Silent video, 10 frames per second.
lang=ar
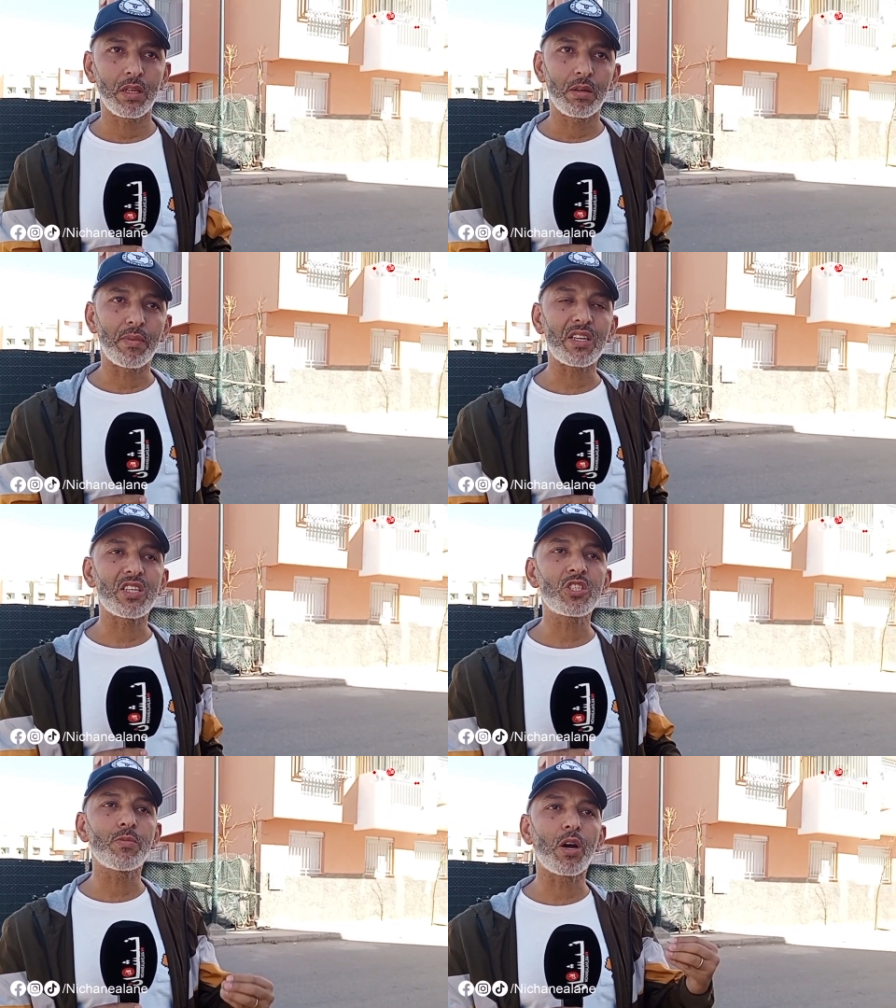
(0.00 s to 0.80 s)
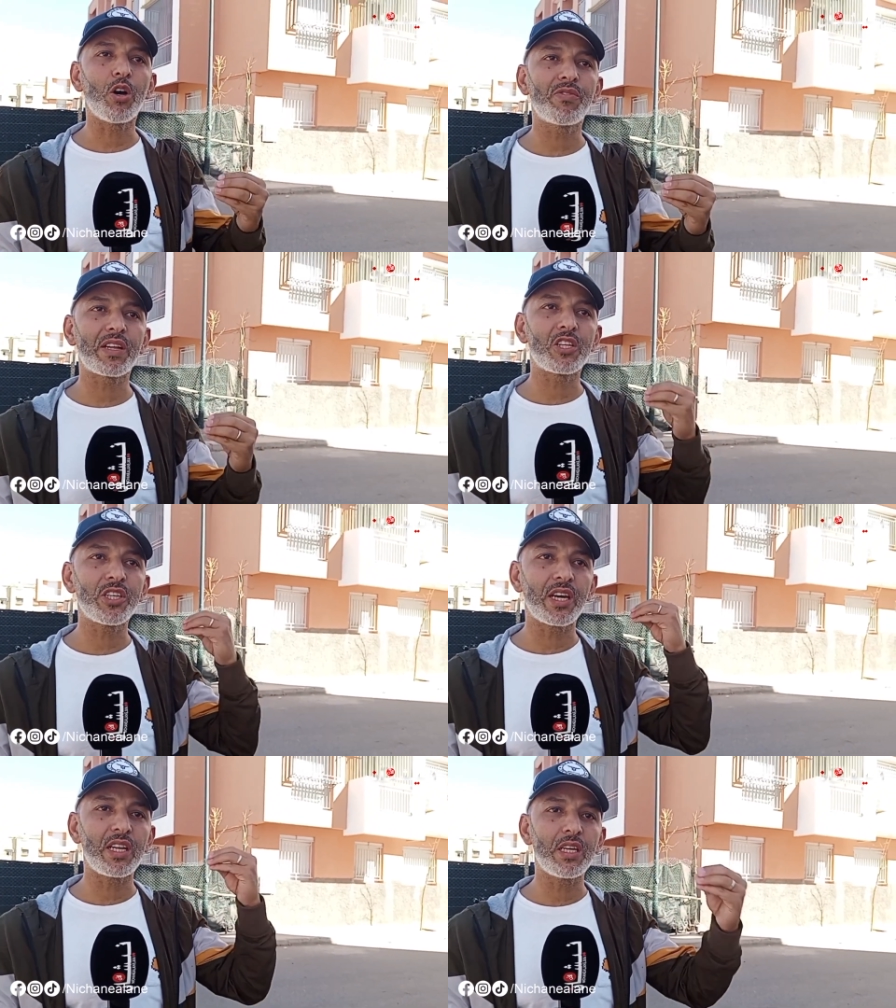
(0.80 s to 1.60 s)
ما خصناش نبقاو في هاد
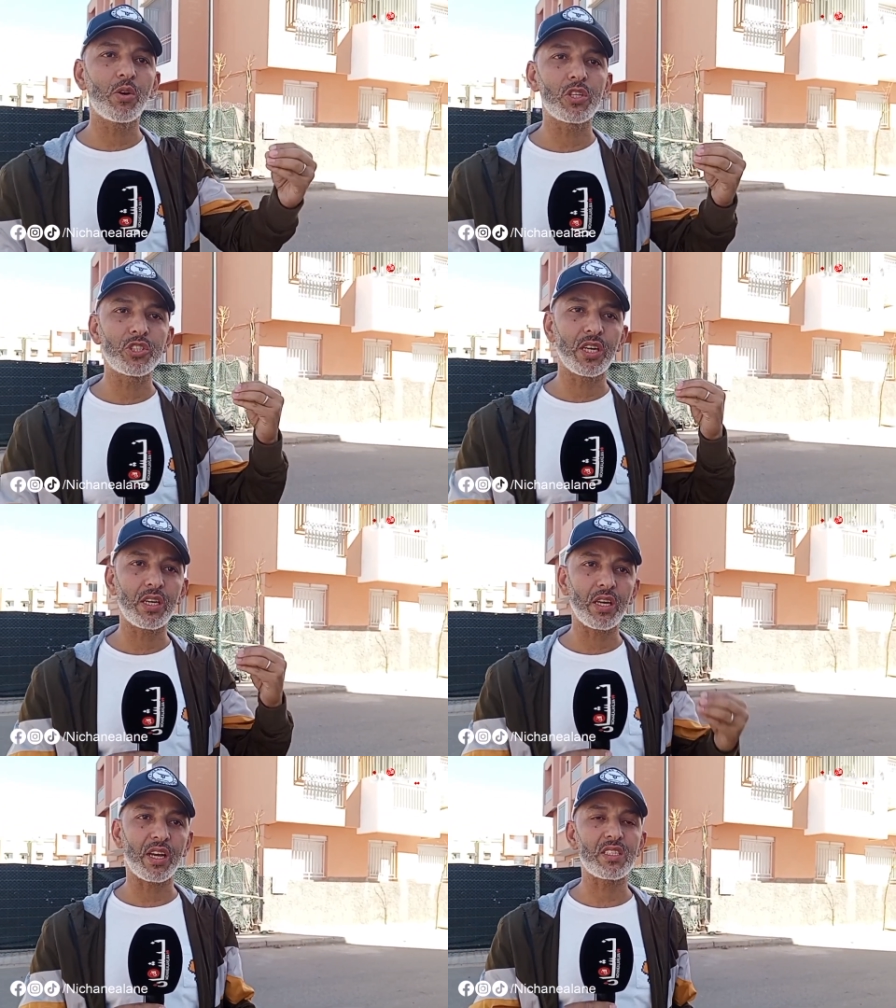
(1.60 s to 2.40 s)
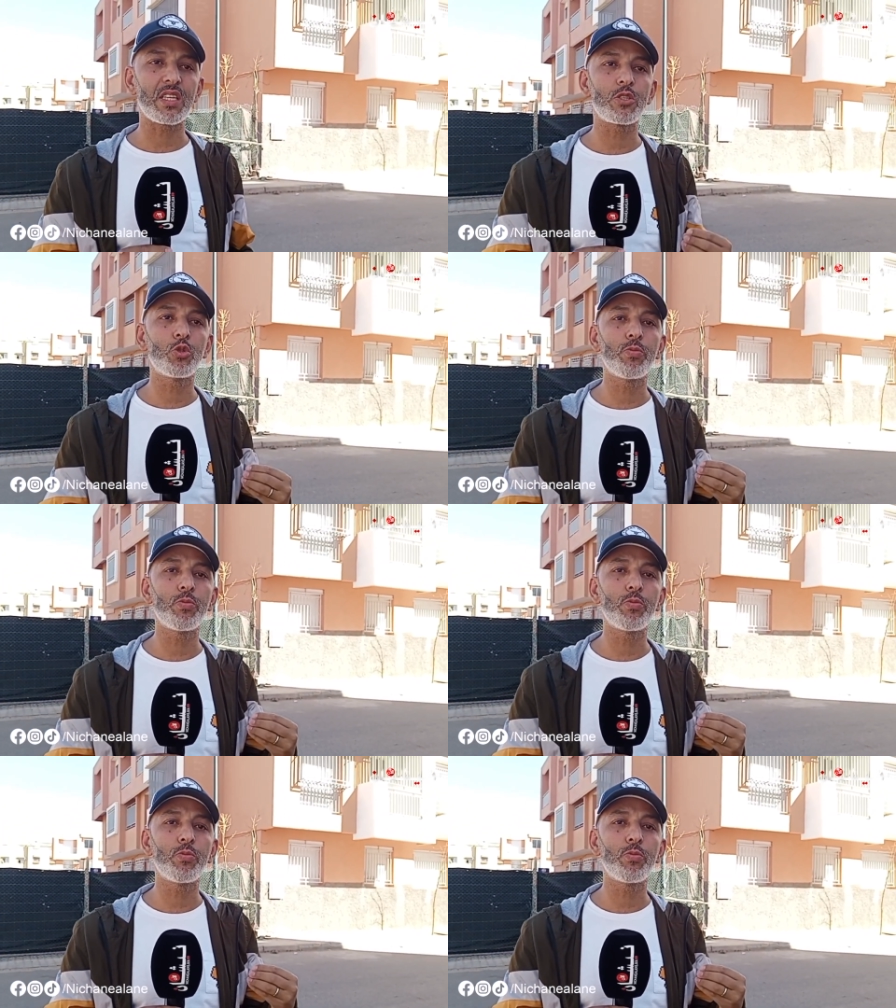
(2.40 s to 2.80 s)
الجاهليه وهاد الشاك راه خصنا نزيدوا